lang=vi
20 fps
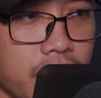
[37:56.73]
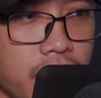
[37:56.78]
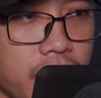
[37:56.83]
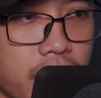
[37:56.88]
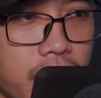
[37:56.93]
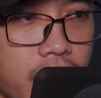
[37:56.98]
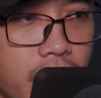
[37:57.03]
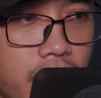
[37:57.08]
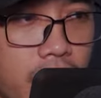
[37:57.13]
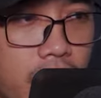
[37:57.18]

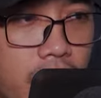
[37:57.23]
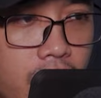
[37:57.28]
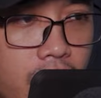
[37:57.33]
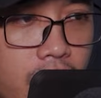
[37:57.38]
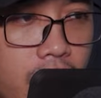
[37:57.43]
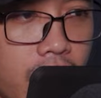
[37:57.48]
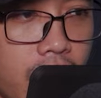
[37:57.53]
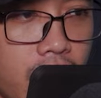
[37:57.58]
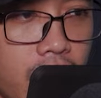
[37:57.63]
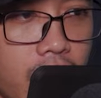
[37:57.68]
thì nữ tử
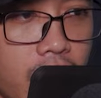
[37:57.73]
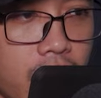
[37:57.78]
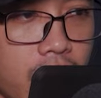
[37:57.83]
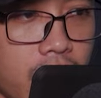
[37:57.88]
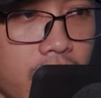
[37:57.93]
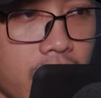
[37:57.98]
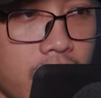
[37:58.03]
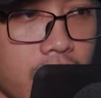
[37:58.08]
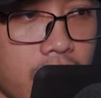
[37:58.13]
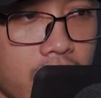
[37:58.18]
áo trắng này
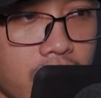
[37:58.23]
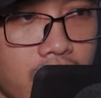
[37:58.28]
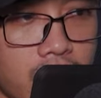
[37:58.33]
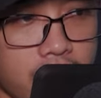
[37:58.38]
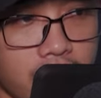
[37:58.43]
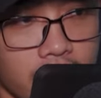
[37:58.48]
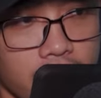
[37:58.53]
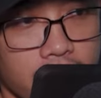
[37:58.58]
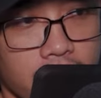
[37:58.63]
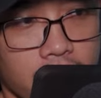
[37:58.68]
đôi môi
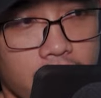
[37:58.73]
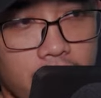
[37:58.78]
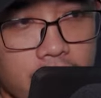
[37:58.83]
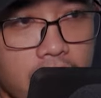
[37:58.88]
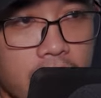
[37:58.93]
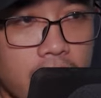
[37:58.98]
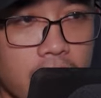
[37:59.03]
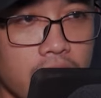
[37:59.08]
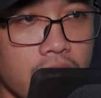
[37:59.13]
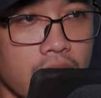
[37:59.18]
khẽ nhếch lên,
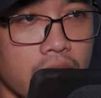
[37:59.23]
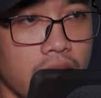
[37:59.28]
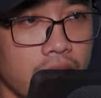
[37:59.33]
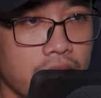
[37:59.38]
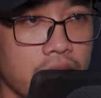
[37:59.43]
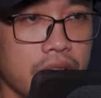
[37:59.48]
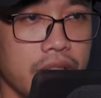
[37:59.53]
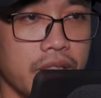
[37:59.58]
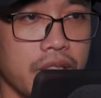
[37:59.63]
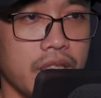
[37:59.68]

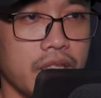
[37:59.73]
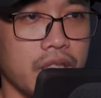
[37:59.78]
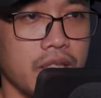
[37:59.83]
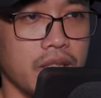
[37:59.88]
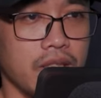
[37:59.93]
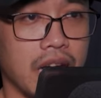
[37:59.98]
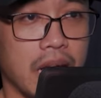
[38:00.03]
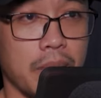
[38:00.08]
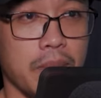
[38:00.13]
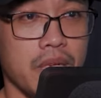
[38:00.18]
hơi thở như
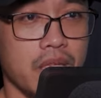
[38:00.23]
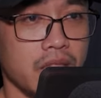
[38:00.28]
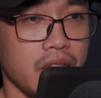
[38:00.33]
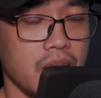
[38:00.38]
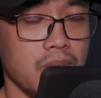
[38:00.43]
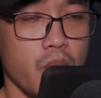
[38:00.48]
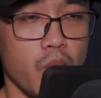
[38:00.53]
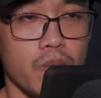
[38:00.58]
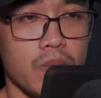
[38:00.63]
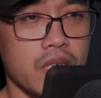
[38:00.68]
hương lan
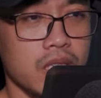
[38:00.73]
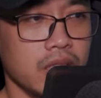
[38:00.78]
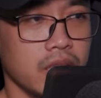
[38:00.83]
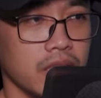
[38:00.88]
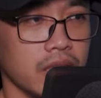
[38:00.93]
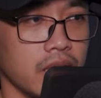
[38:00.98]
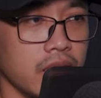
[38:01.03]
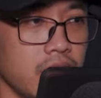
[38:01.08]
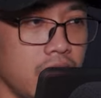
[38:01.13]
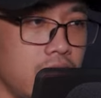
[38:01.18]
nhẹ nhàng
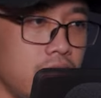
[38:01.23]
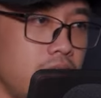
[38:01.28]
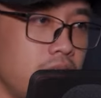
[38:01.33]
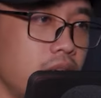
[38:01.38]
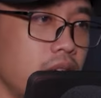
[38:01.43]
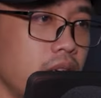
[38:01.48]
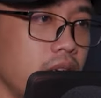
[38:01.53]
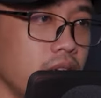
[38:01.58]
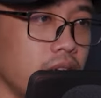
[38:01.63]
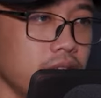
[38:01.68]
hút một
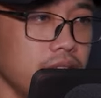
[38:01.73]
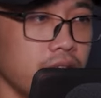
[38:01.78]
cái.